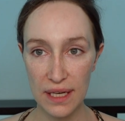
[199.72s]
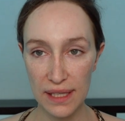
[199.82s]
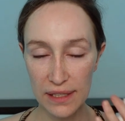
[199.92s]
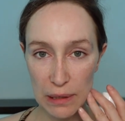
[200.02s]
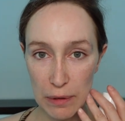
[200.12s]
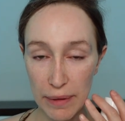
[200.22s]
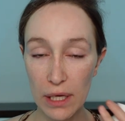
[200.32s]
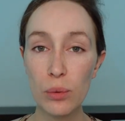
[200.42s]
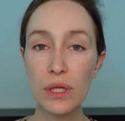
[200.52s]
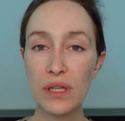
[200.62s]
idratante per
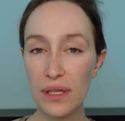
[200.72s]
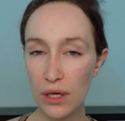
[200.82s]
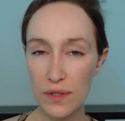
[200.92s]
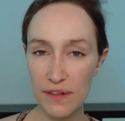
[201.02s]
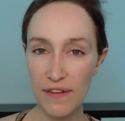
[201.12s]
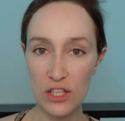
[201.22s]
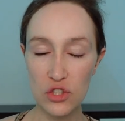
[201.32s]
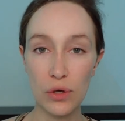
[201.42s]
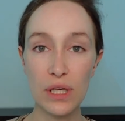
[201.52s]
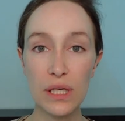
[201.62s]
me, quindi che cosa
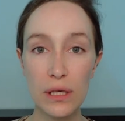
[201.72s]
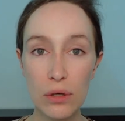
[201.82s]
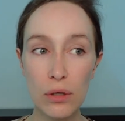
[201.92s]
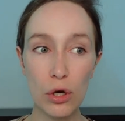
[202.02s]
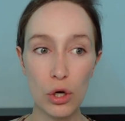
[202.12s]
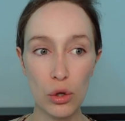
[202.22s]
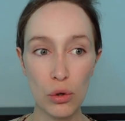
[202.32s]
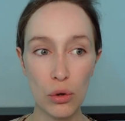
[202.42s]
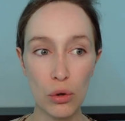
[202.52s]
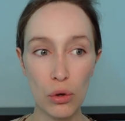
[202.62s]
faccio? Io
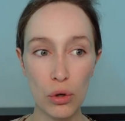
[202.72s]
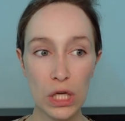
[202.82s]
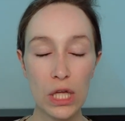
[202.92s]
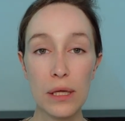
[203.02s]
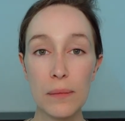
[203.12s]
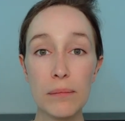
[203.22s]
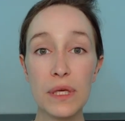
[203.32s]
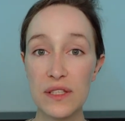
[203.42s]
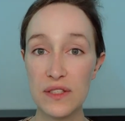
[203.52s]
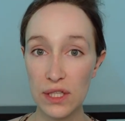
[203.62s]
lo
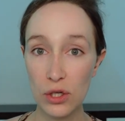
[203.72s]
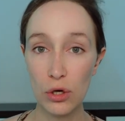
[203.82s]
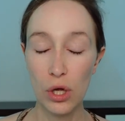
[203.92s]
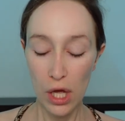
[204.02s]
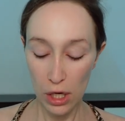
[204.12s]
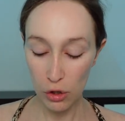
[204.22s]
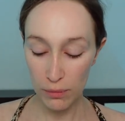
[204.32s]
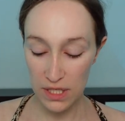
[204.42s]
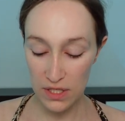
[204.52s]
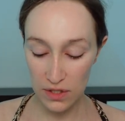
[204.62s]
mischio, lo
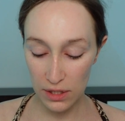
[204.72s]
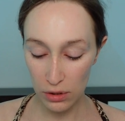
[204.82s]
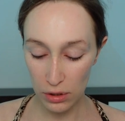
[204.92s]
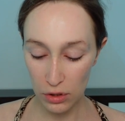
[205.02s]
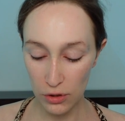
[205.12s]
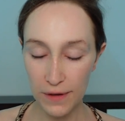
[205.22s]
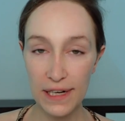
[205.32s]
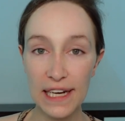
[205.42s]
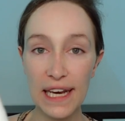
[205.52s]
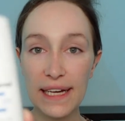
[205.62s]
mischio
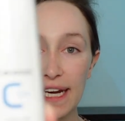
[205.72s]
con la